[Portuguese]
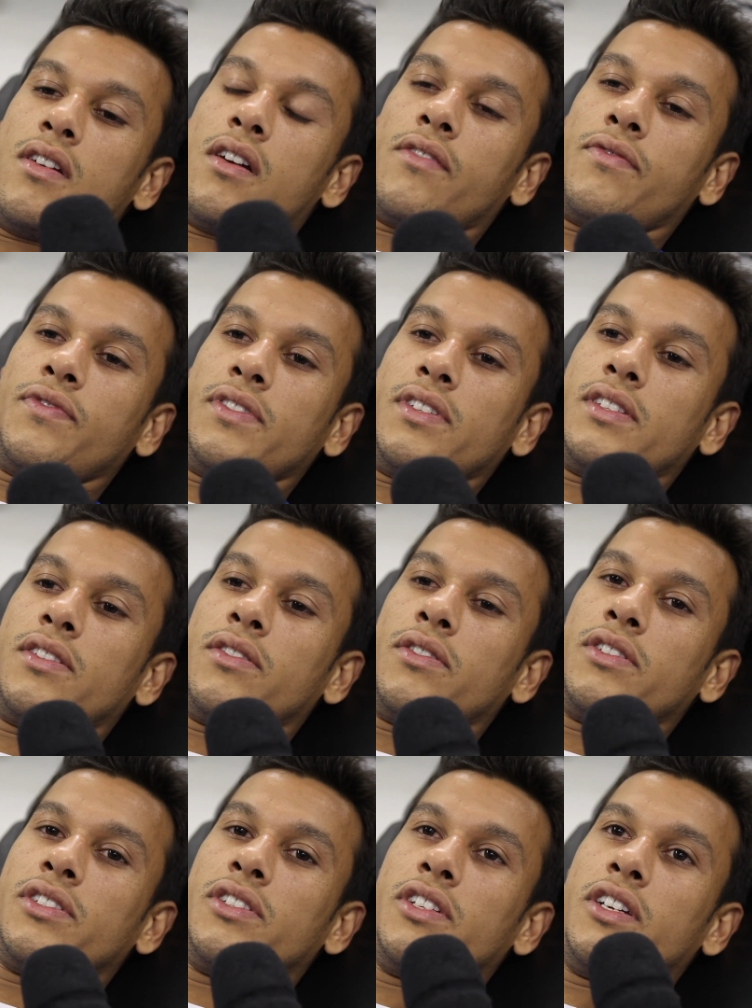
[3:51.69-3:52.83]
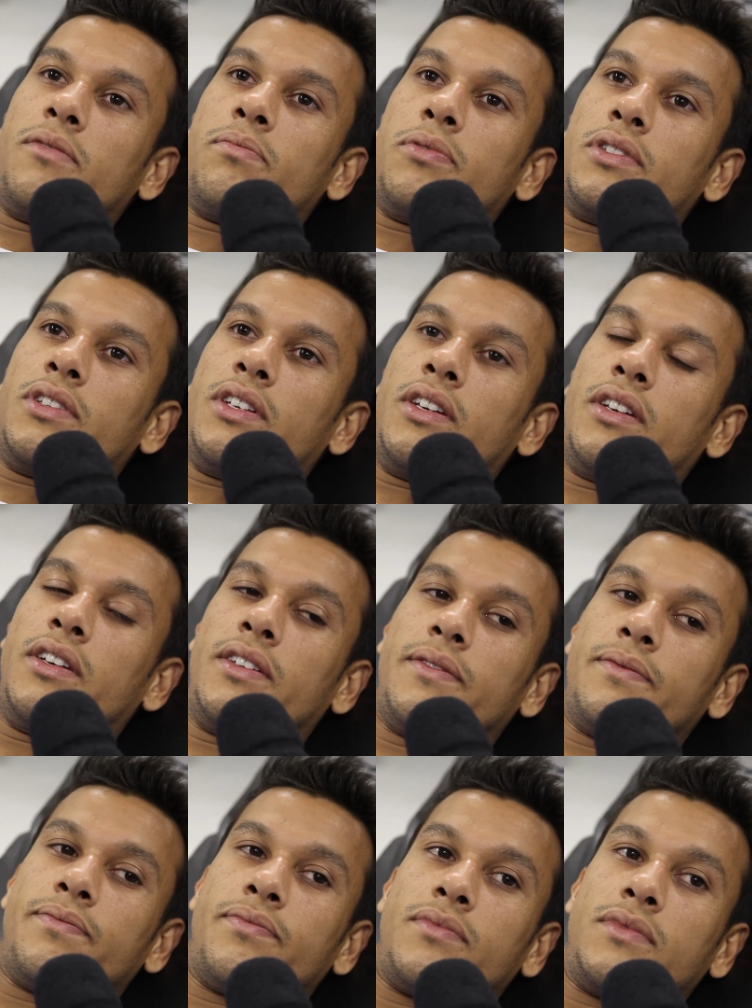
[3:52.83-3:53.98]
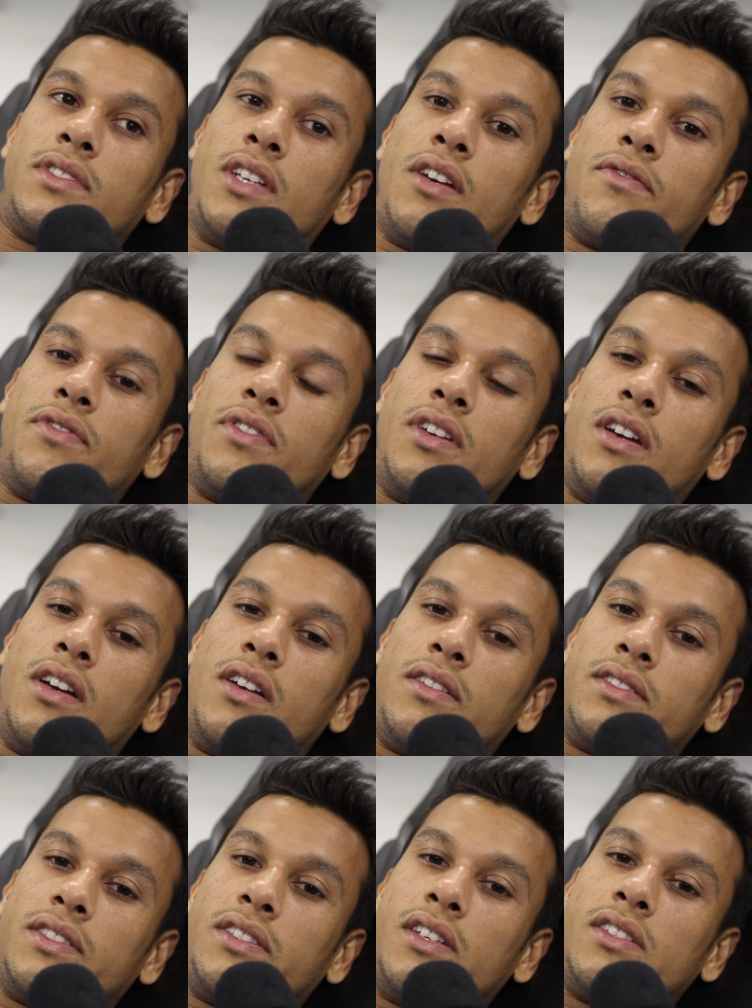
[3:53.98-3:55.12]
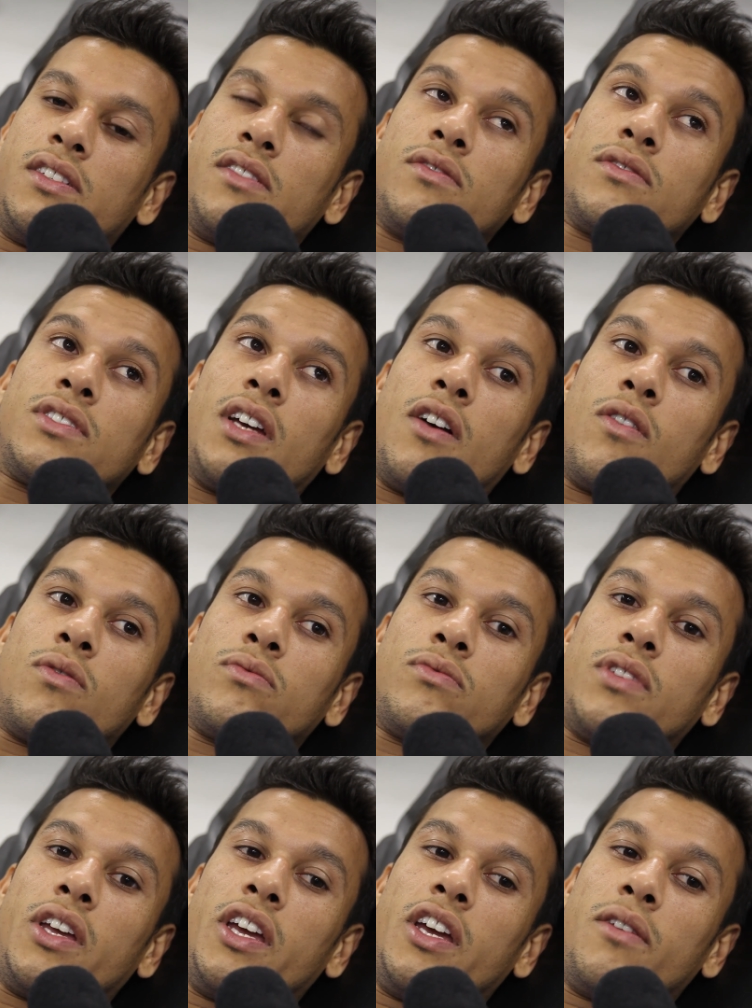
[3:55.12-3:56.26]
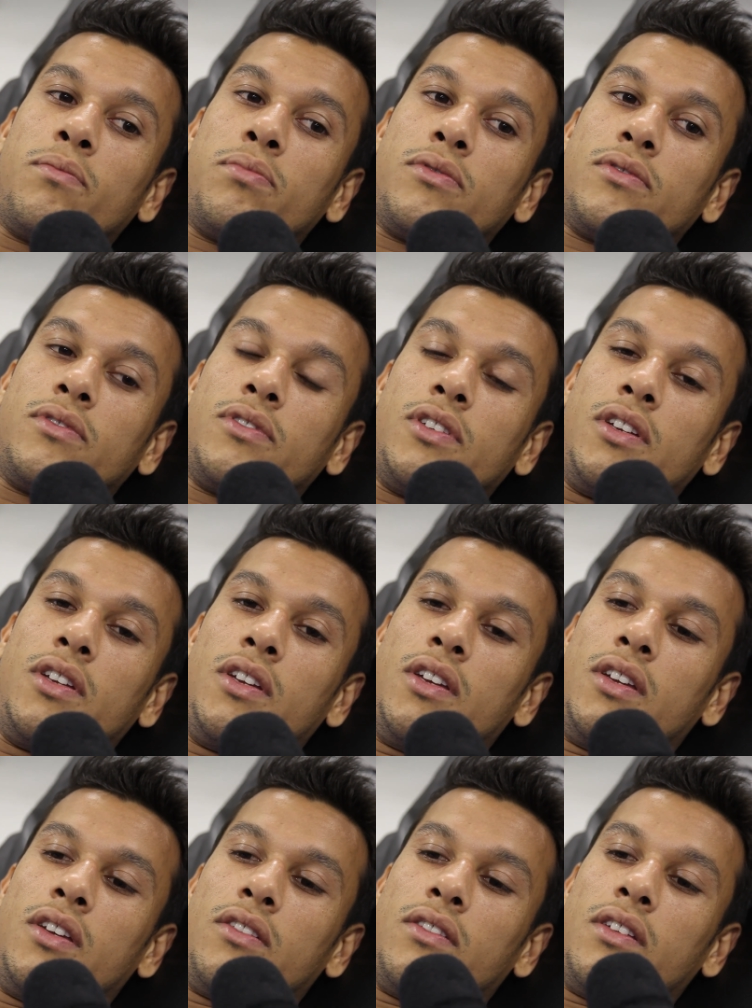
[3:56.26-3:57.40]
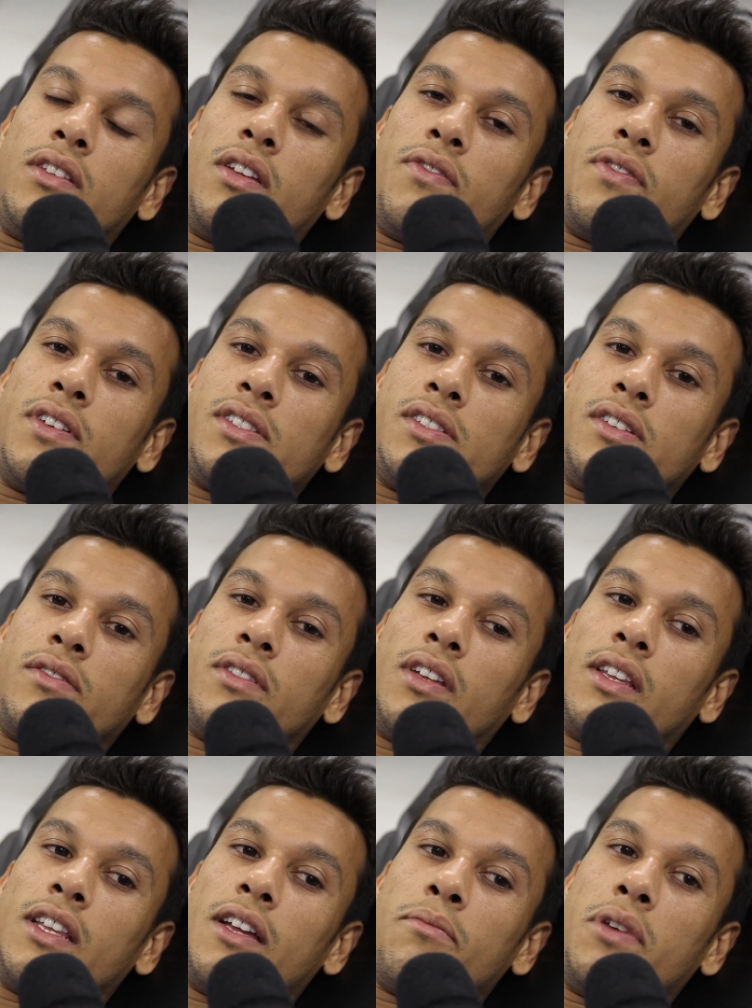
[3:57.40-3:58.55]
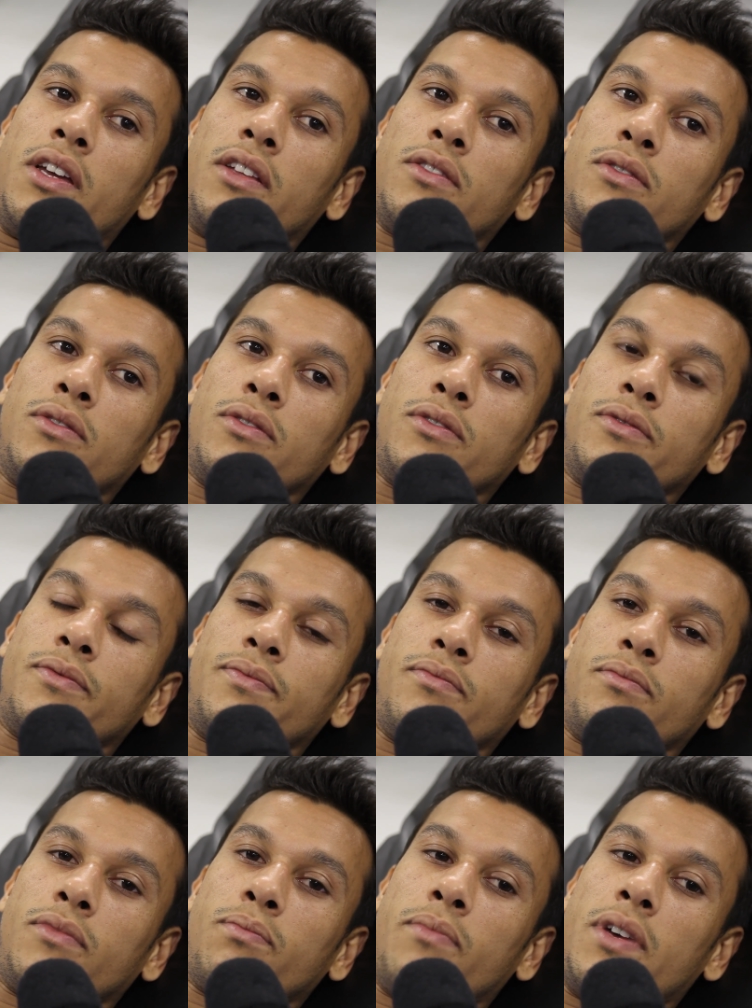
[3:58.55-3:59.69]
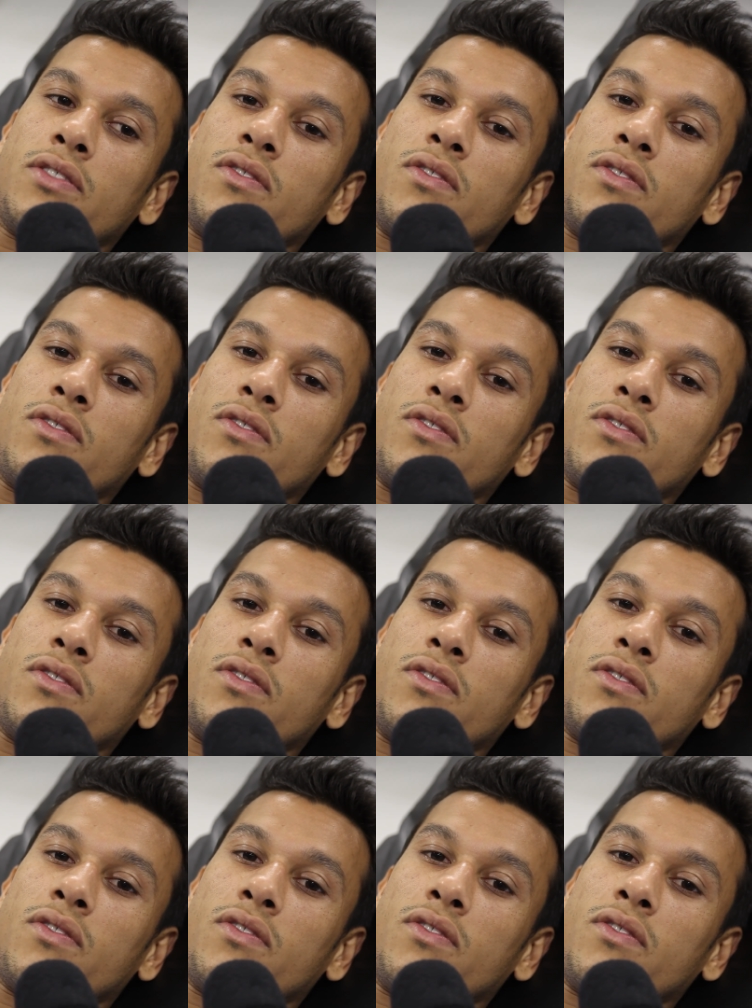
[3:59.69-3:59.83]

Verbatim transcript: Ah, fiz a cirurgia porque já vinha sentindo já há algum tempo, tentei fazer o tratamento mais